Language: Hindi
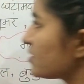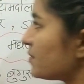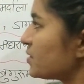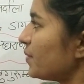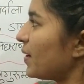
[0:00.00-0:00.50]

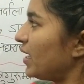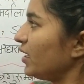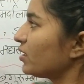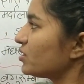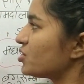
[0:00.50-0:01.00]
सबसे
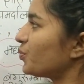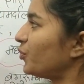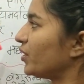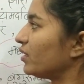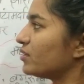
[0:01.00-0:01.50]
पहले
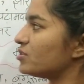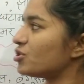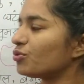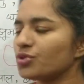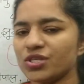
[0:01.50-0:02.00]
कच्चीपुड़ी
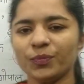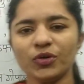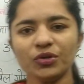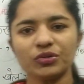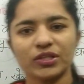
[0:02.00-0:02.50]
जो
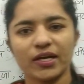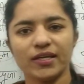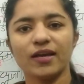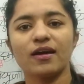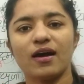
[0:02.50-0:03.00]
कुचिपुड़ी होता
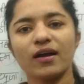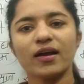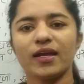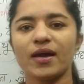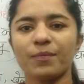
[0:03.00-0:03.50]
है ये कहाँ
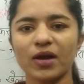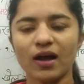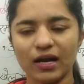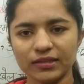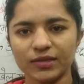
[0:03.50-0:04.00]
का है आपका
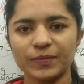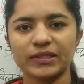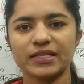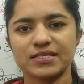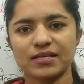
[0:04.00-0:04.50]
आंध्र
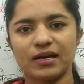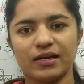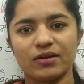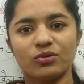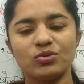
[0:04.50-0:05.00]
प्रदेश का
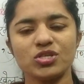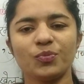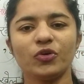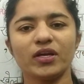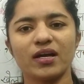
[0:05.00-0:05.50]
है
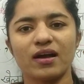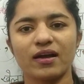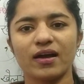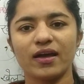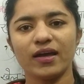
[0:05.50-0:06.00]
कुचिपुड़ी
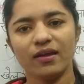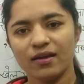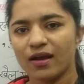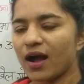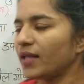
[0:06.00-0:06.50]
कहाँ का है
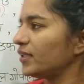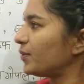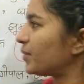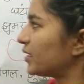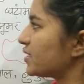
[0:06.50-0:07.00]

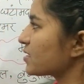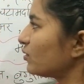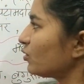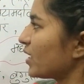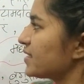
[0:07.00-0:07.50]
आंध्र प्रदेश
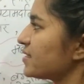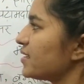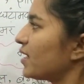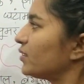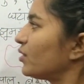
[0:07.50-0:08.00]
का तो कैसे
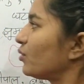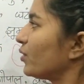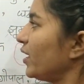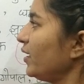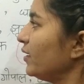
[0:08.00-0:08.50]
याद
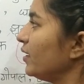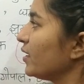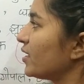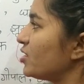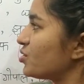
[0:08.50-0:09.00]
करोगे
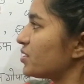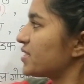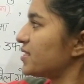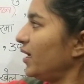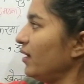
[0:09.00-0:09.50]
कि जो
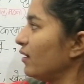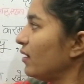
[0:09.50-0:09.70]
जैसे